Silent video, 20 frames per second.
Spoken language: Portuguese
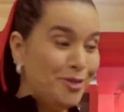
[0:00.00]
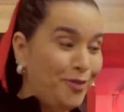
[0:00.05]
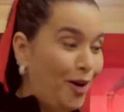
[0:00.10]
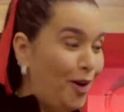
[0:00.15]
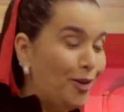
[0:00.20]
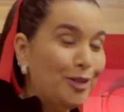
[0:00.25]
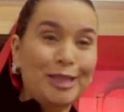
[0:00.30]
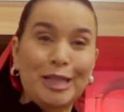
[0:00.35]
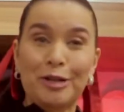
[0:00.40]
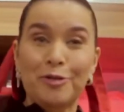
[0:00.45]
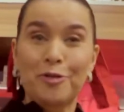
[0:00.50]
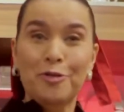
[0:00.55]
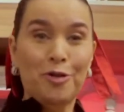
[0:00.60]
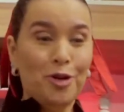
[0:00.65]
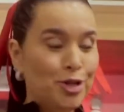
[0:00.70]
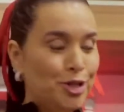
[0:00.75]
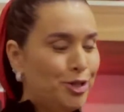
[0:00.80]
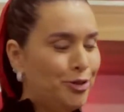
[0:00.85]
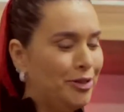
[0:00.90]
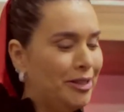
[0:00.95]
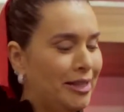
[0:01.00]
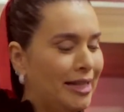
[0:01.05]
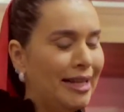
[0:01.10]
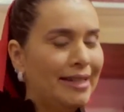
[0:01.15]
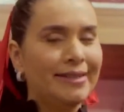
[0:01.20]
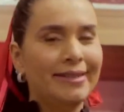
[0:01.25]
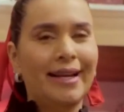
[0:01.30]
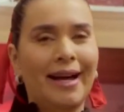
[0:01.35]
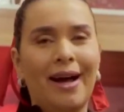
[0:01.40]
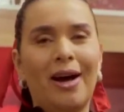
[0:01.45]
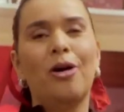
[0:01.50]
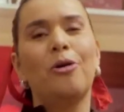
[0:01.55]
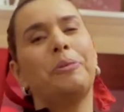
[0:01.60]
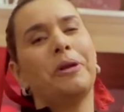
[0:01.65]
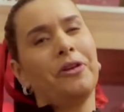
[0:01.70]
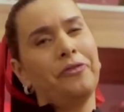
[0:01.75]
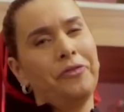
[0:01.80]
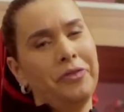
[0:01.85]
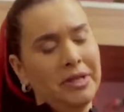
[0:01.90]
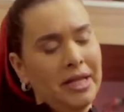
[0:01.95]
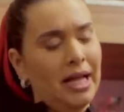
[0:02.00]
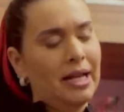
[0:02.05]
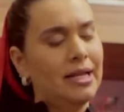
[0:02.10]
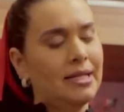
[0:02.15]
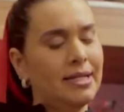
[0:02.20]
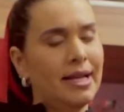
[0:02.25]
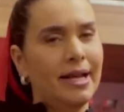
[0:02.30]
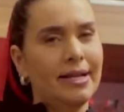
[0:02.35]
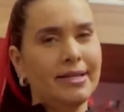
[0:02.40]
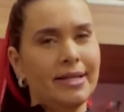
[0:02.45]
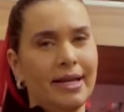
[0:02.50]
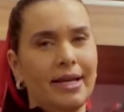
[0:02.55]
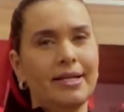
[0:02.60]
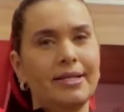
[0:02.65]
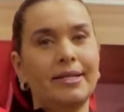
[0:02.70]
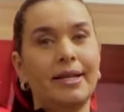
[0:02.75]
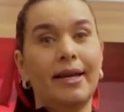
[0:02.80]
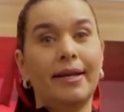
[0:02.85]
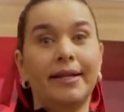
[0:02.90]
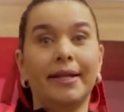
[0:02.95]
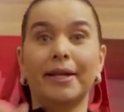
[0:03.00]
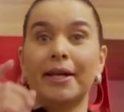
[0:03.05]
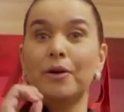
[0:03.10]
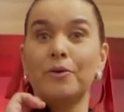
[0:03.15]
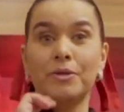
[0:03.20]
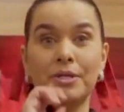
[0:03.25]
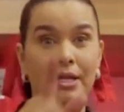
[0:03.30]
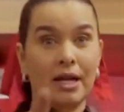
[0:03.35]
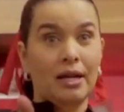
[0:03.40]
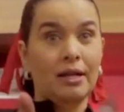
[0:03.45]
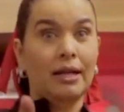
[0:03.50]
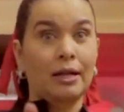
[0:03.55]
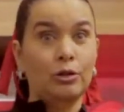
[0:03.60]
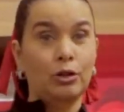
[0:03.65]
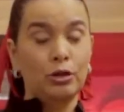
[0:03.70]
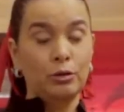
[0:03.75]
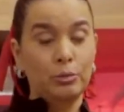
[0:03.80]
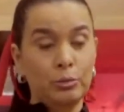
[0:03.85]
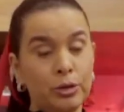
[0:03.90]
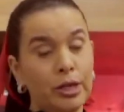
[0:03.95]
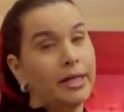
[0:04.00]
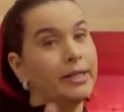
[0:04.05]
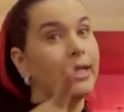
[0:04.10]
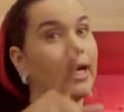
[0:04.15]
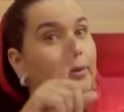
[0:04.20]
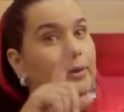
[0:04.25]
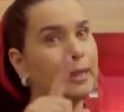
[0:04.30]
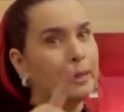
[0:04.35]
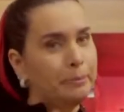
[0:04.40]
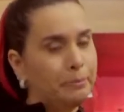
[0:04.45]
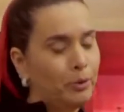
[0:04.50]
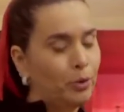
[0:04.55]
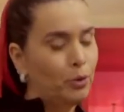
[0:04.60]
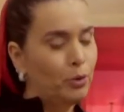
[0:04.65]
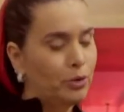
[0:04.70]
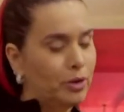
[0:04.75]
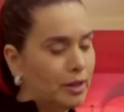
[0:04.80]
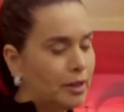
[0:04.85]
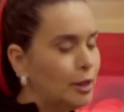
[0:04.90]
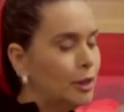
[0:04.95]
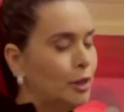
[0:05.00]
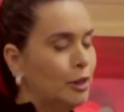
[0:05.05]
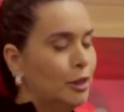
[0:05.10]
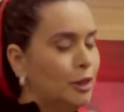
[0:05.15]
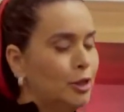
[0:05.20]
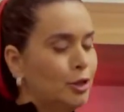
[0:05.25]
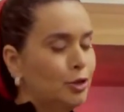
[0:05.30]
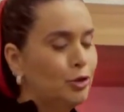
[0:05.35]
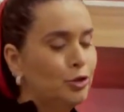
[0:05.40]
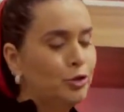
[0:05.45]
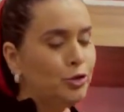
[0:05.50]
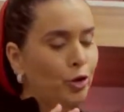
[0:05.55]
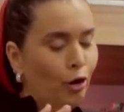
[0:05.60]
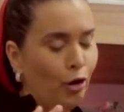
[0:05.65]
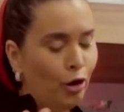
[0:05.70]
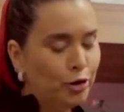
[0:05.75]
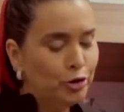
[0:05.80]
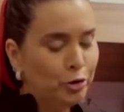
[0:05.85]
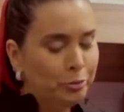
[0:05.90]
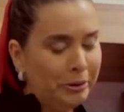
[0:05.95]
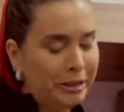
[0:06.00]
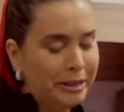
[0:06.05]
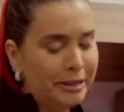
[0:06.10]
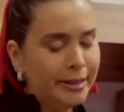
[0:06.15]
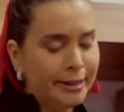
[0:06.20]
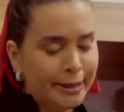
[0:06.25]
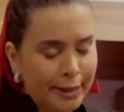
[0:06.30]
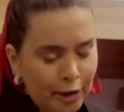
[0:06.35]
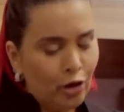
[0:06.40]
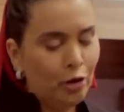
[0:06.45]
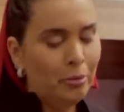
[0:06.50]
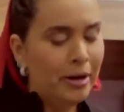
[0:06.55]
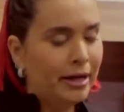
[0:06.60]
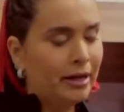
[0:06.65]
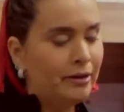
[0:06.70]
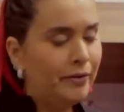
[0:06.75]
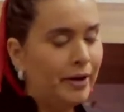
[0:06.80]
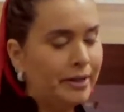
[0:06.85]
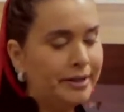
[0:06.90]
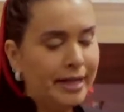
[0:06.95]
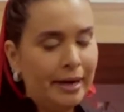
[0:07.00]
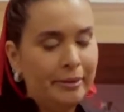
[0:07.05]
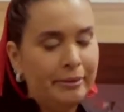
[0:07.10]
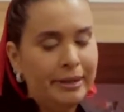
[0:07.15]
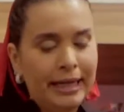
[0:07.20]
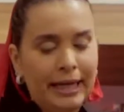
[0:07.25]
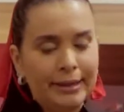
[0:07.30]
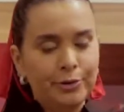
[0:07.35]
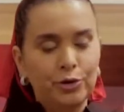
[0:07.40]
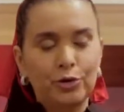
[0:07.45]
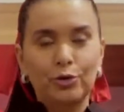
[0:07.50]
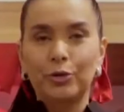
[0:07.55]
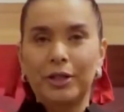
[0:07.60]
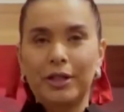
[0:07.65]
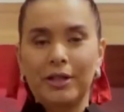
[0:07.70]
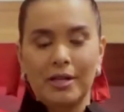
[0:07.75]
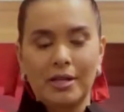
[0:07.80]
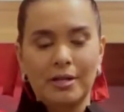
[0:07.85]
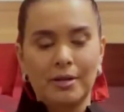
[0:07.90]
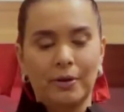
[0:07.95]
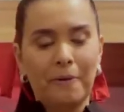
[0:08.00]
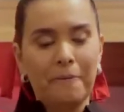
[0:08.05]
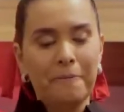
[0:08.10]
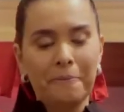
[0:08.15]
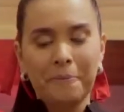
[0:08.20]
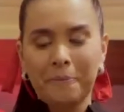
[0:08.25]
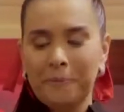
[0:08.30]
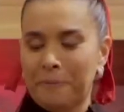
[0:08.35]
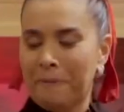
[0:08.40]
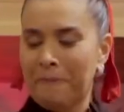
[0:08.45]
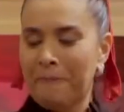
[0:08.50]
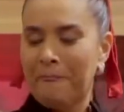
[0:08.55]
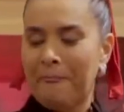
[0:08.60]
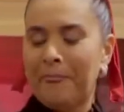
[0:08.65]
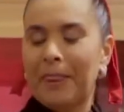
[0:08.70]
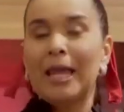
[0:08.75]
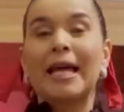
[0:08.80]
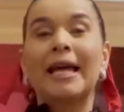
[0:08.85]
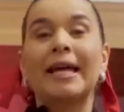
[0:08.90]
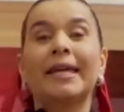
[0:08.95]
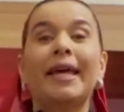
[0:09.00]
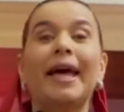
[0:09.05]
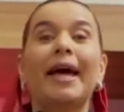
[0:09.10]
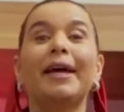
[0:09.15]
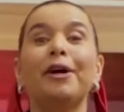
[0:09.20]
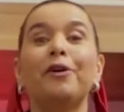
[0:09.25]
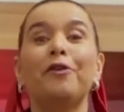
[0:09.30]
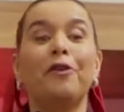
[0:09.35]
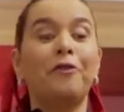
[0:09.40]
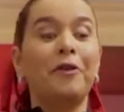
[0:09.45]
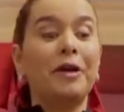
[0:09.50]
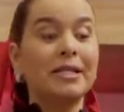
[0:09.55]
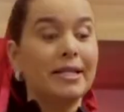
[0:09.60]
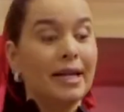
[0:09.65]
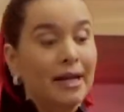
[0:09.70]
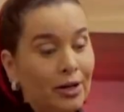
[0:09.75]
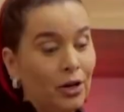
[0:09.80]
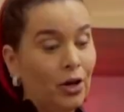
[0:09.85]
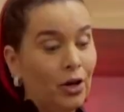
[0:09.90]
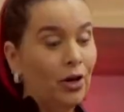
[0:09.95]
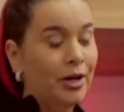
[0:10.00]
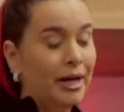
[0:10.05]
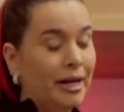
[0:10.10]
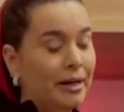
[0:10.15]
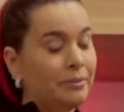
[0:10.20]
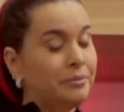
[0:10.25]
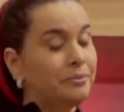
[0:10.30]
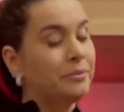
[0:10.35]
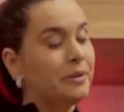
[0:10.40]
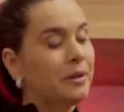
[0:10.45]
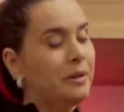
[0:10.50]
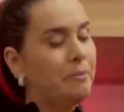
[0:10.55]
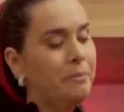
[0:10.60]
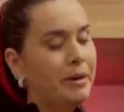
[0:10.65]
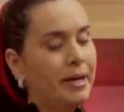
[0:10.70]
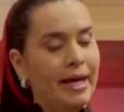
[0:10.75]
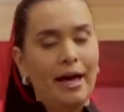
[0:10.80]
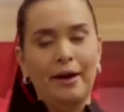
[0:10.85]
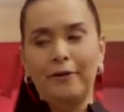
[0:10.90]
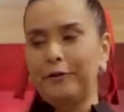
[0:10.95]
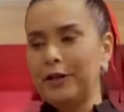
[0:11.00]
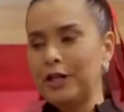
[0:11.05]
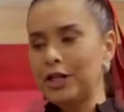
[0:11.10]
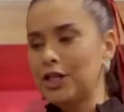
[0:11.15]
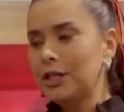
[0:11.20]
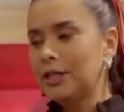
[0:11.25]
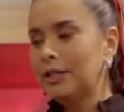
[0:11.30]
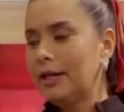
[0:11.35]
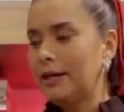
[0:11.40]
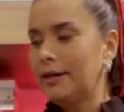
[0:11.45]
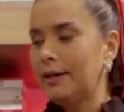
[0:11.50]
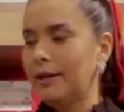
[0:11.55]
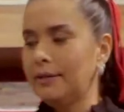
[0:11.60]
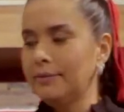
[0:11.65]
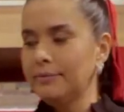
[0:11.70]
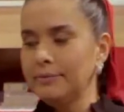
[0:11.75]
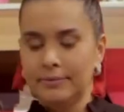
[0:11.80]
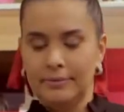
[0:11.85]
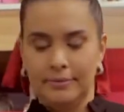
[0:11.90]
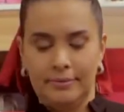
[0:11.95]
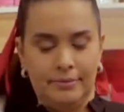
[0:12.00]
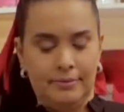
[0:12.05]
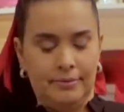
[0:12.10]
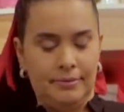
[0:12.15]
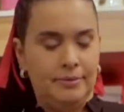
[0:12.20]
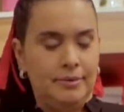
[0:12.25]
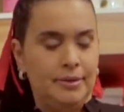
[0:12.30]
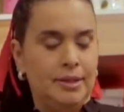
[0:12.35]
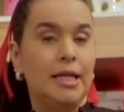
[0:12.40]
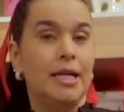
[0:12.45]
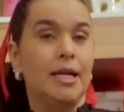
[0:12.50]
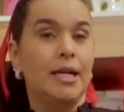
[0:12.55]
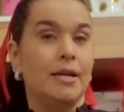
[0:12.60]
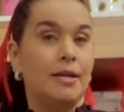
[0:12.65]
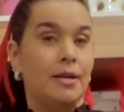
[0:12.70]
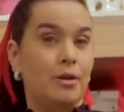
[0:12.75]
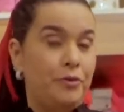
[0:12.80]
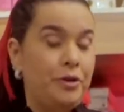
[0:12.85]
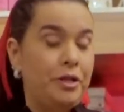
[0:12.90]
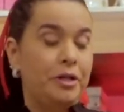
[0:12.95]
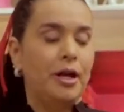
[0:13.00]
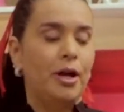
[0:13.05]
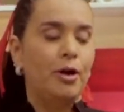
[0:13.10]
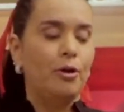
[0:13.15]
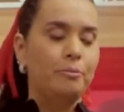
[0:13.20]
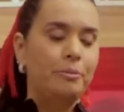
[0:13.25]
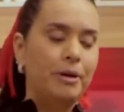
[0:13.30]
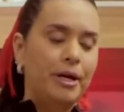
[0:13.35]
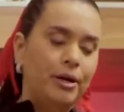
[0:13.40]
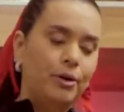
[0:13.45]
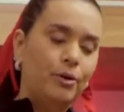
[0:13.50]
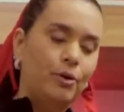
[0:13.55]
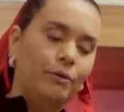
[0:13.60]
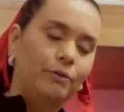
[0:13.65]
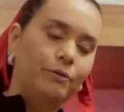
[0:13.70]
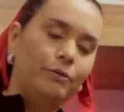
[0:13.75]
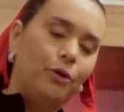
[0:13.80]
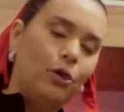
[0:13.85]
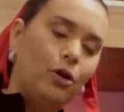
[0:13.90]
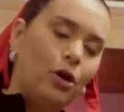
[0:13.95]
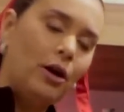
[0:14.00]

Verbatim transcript: de volta com gostinho de Natal para finalizar essa receita que eu sei que tá todo mundo aí de água na boca, doido para entender como é que vai terminar tudo isso. O que é que eu vou fazer agora? Peguei a frigideira, que eu fritei o bacon, vou